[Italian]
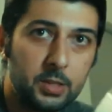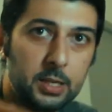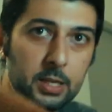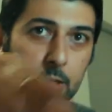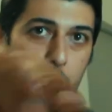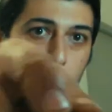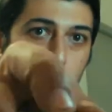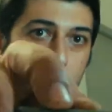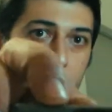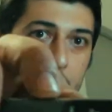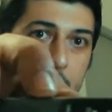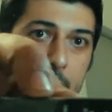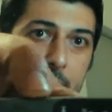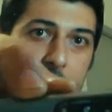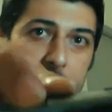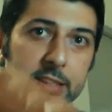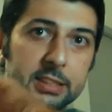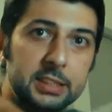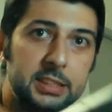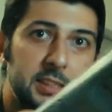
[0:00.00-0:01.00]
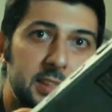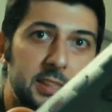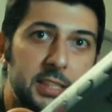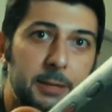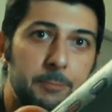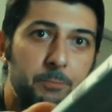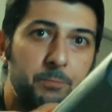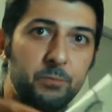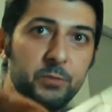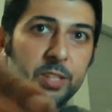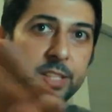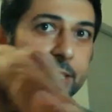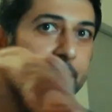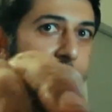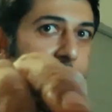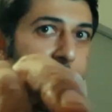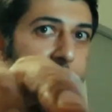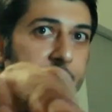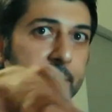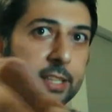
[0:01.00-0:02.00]
allora ragazzi se
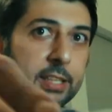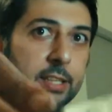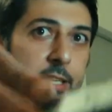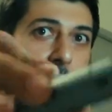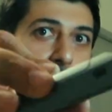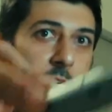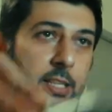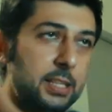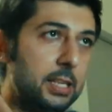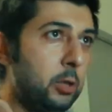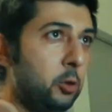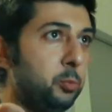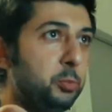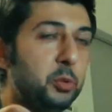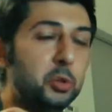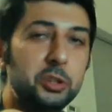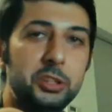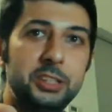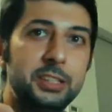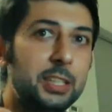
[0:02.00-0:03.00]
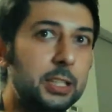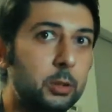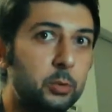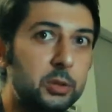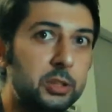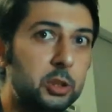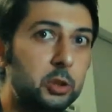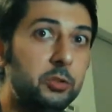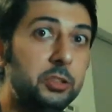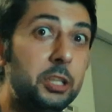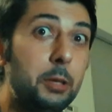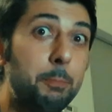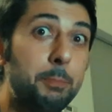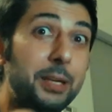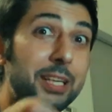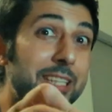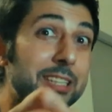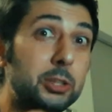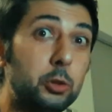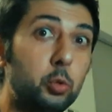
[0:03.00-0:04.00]
vedete la luminosità di questo video è
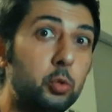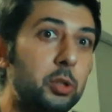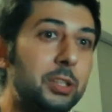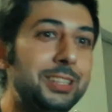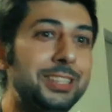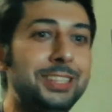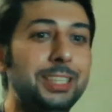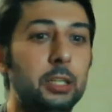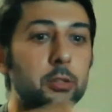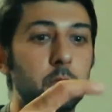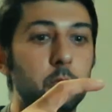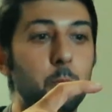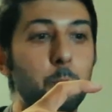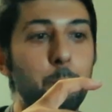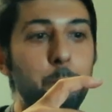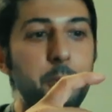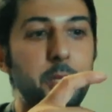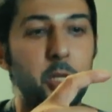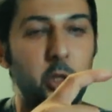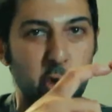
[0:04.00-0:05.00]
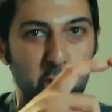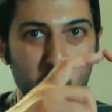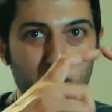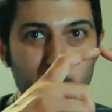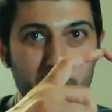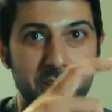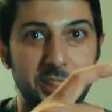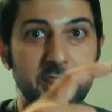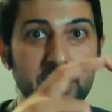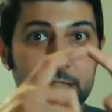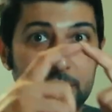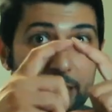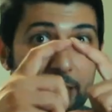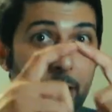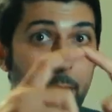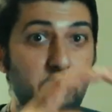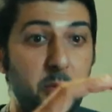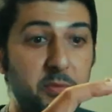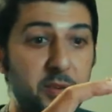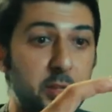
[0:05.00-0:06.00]
perché sto utilizzando un piccolo ring
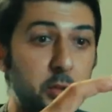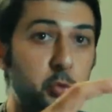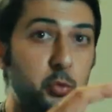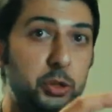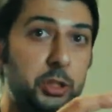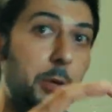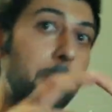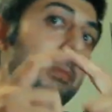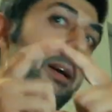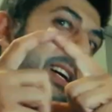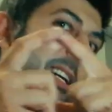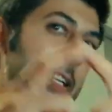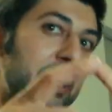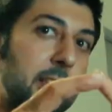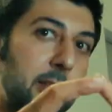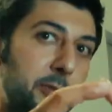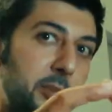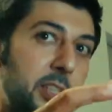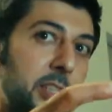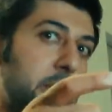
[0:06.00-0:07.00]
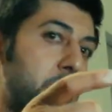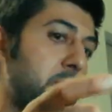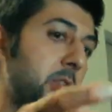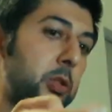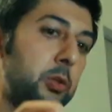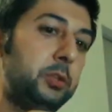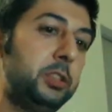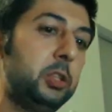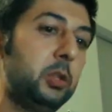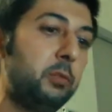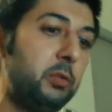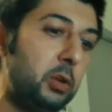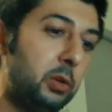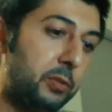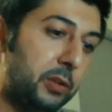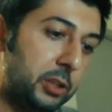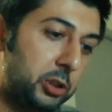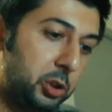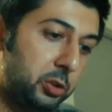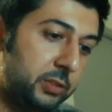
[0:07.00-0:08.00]
che mi fa luce magari alla fine di questo video ve lo
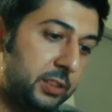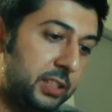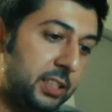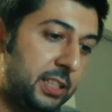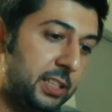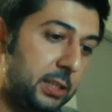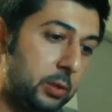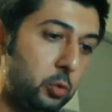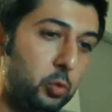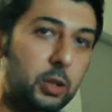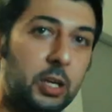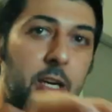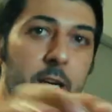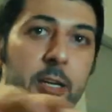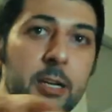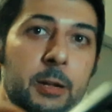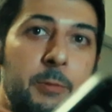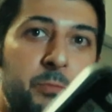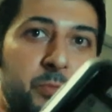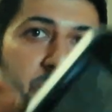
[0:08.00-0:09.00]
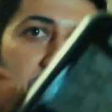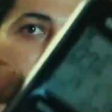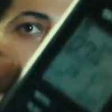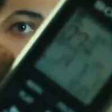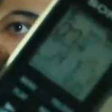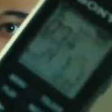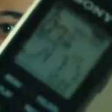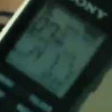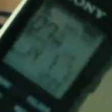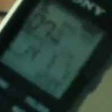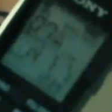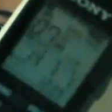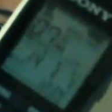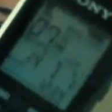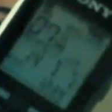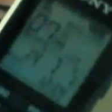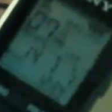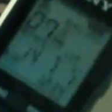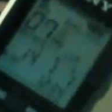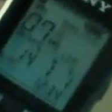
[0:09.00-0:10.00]
faccio vedere allora tanto
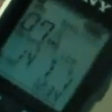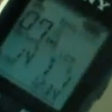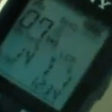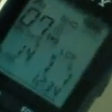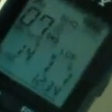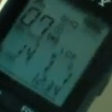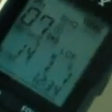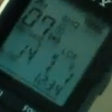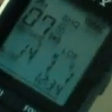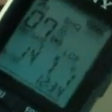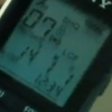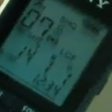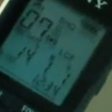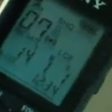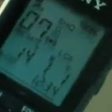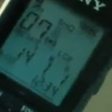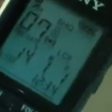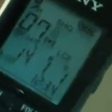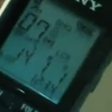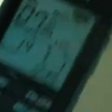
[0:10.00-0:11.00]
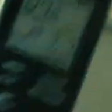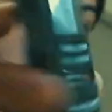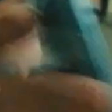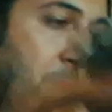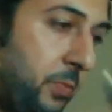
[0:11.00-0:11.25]
questo è il registratore vocale